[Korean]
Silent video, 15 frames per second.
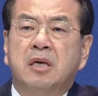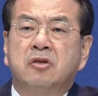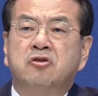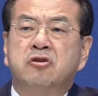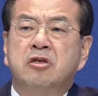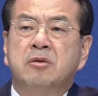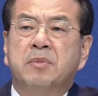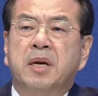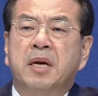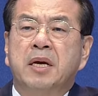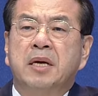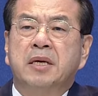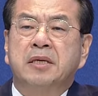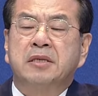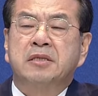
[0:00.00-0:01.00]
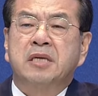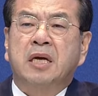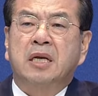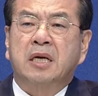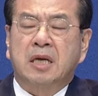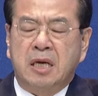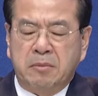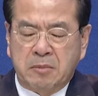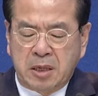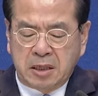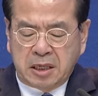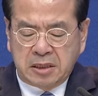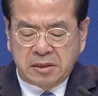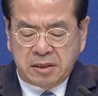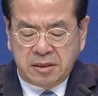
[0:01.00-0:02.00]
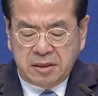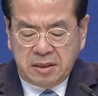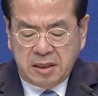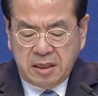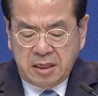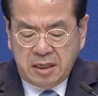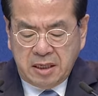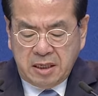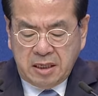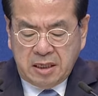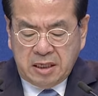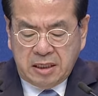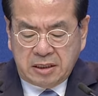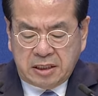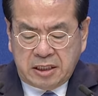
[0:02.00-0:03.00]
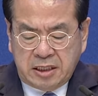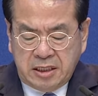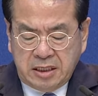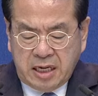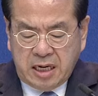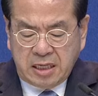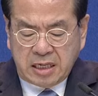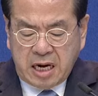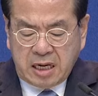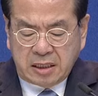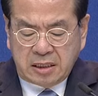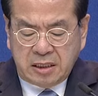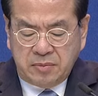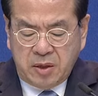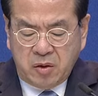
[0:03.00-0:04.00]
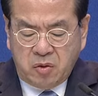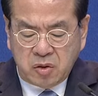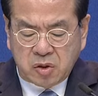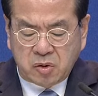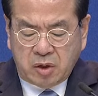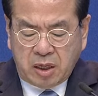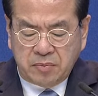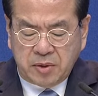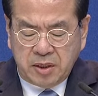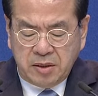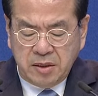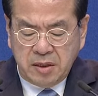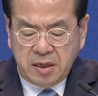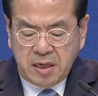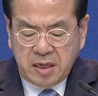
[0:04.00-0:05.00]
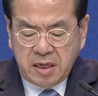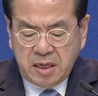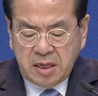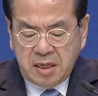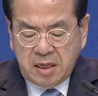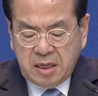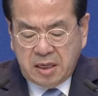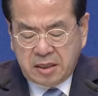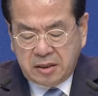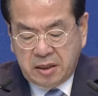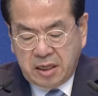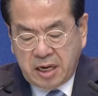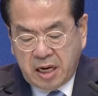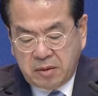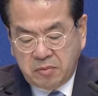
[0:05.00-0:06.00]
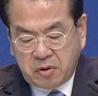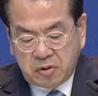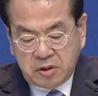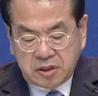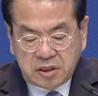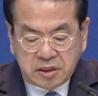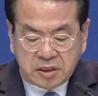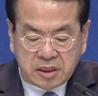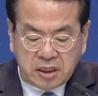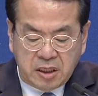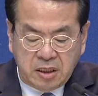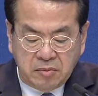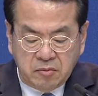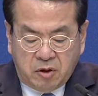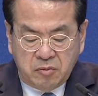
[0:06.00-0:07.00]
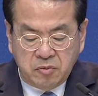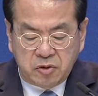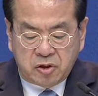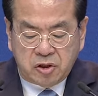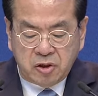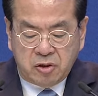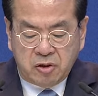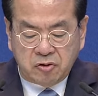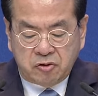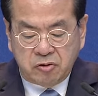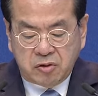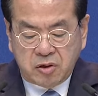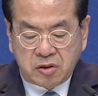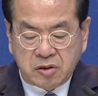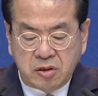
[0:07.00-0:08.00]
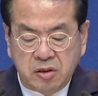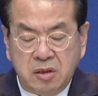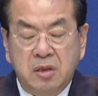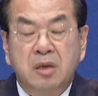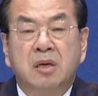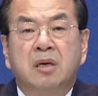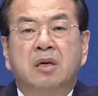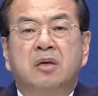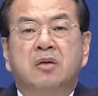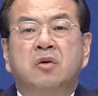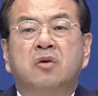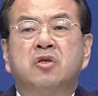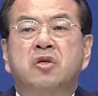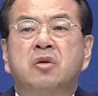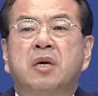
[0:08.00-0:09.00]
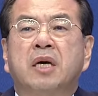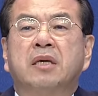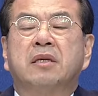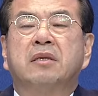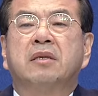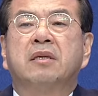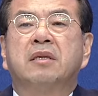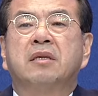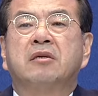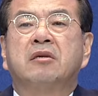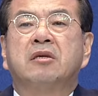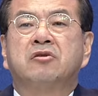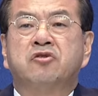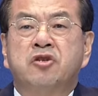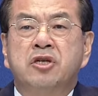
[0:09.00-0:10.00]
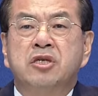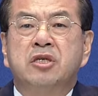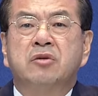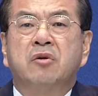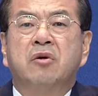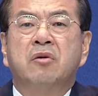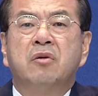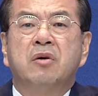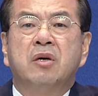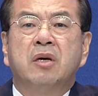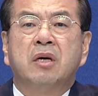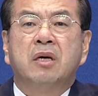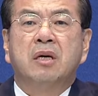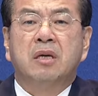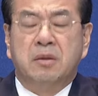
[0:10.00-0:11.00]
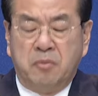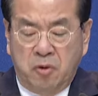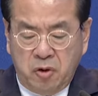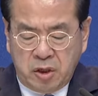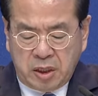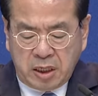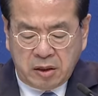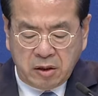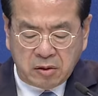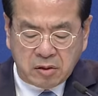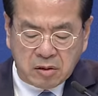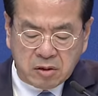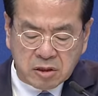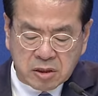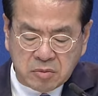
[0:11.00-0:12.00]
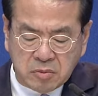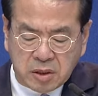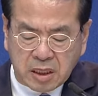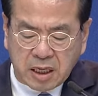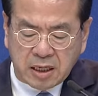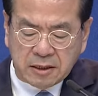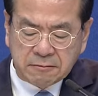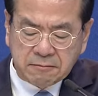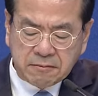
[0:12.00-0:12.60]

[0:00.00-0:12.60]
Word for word: 주님의 그사랑의입각에서 어, 신앙 양심에 호소하며 어, 이러한 행보를 즉시 멈춰 줄 것을 요청하는 그런 취지로 모이게 됐던 것입니다.